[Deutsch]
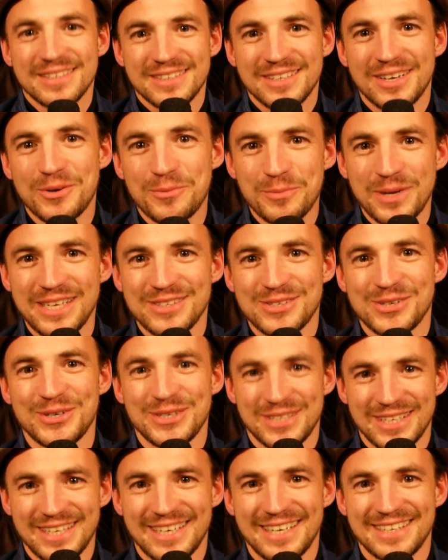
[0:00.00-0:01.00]
Darum geht's
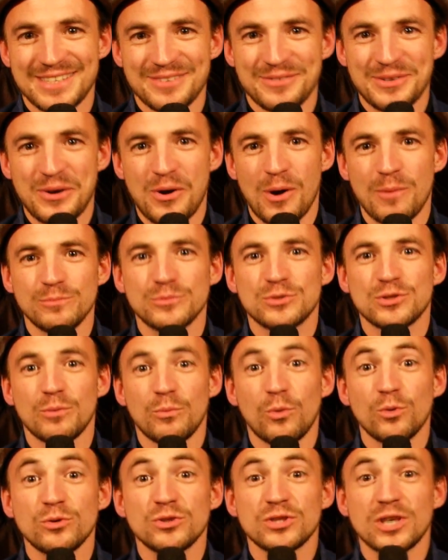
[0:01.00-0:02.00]
heute. Herzlich willkommen zur
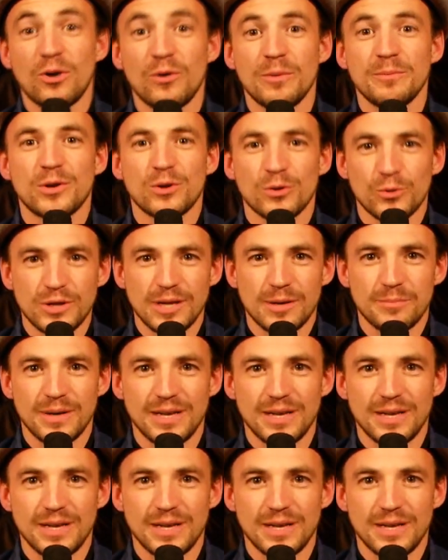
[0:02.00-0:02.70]
Modenschau im Gloria